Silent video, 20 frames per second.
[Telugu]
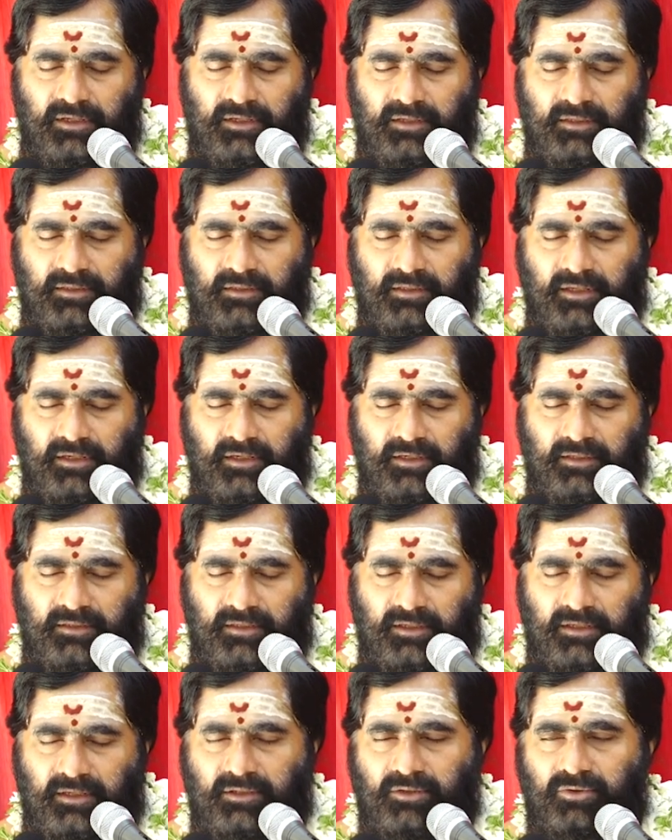నింద
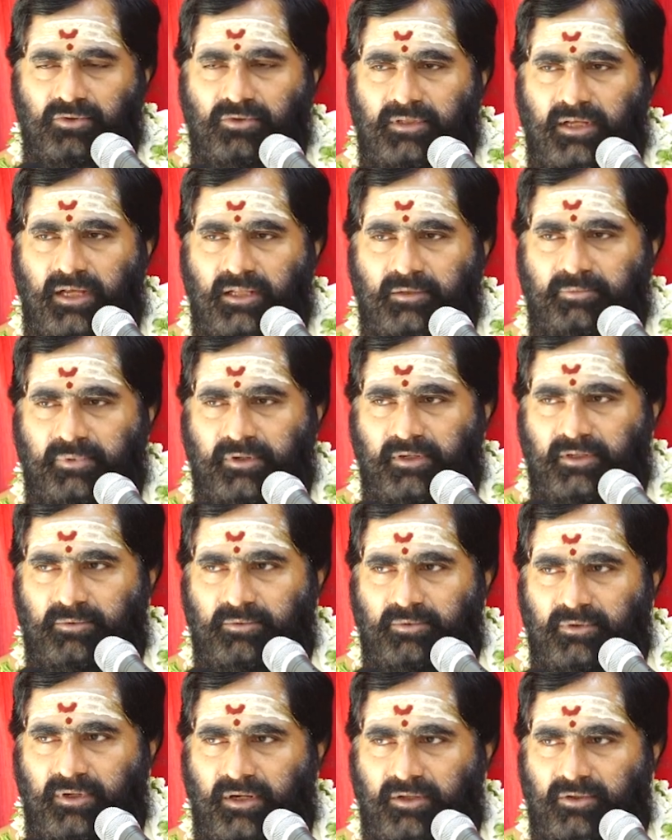నిందయందు తాత్పర్యము
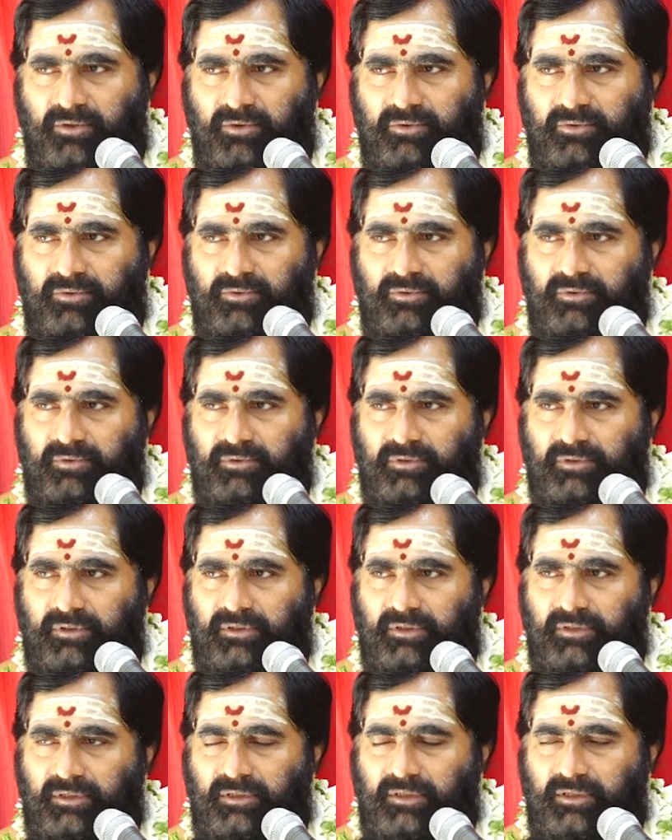కాదు
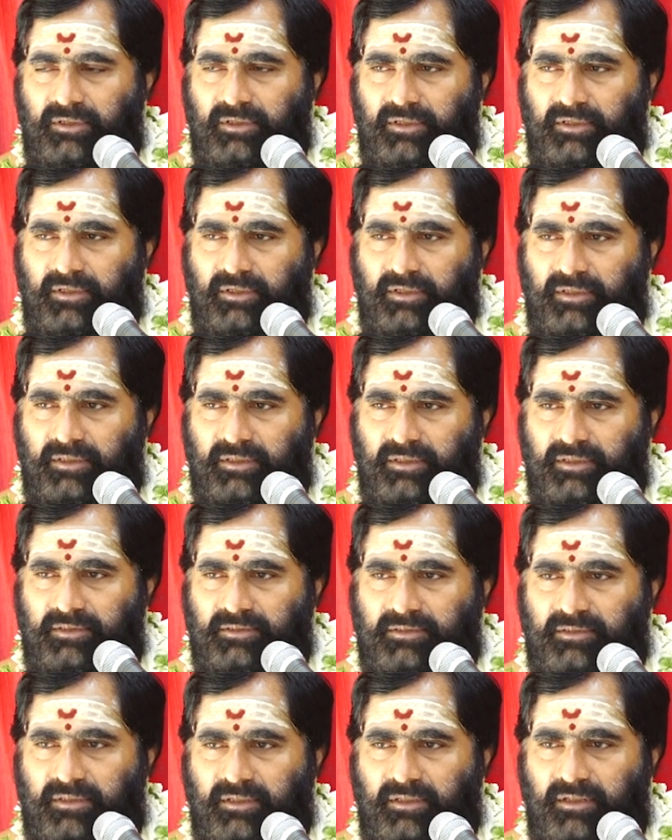
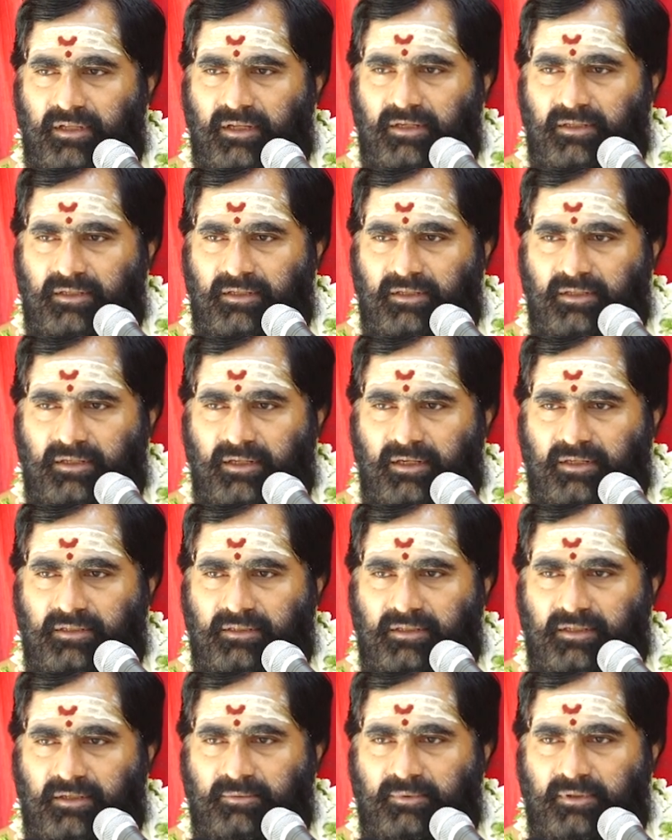నిందించిన దానికన్నా
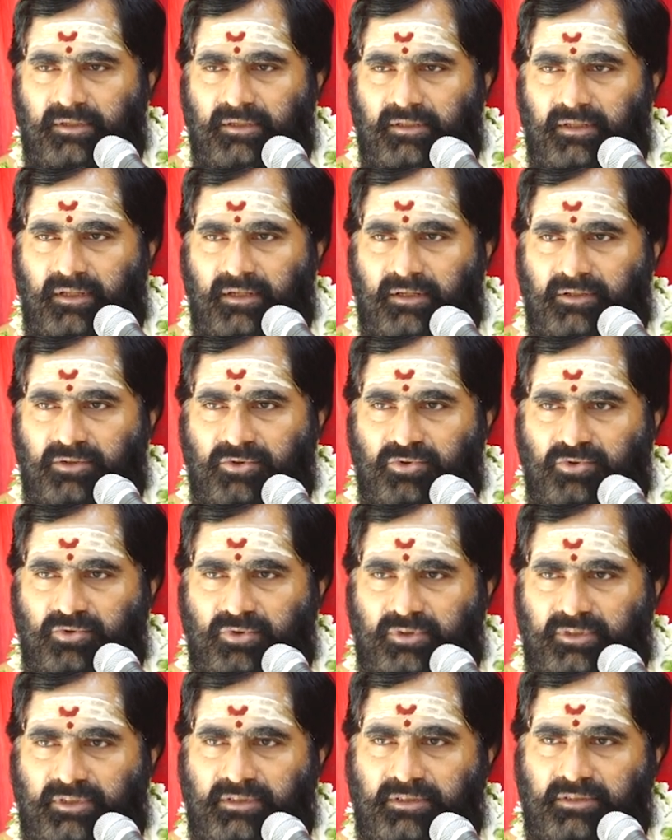ఇతరమైన దాన్ని
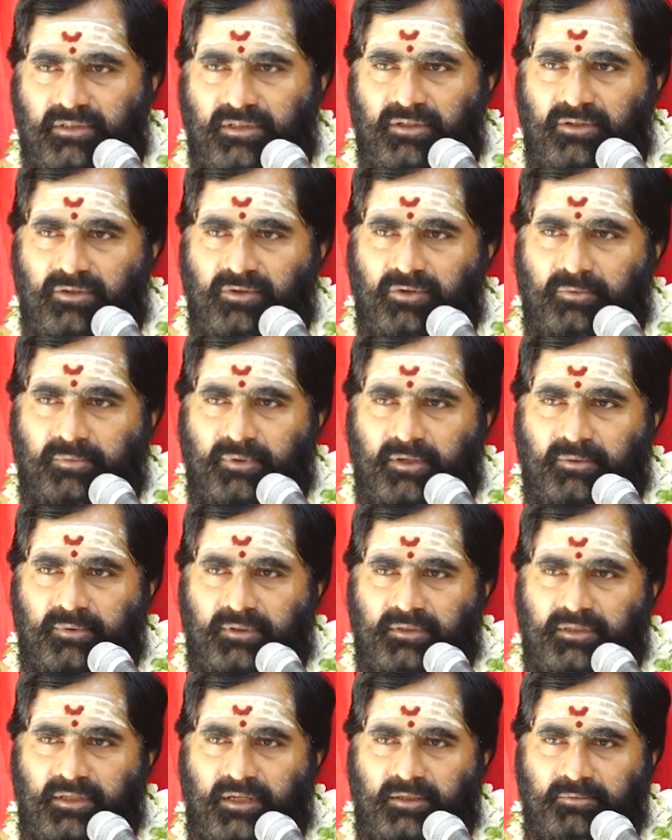స్థుతించడంలో పరమ
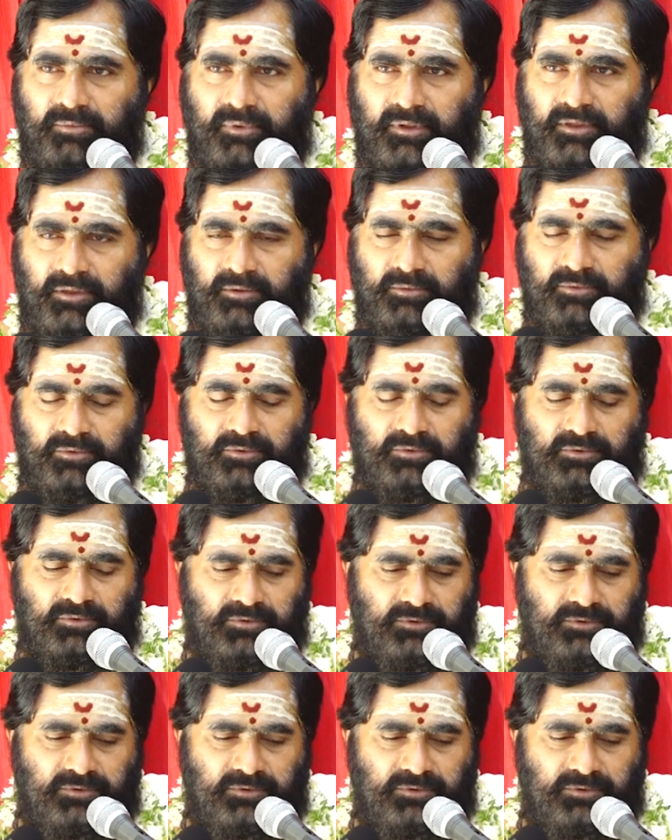తాత్పర్యము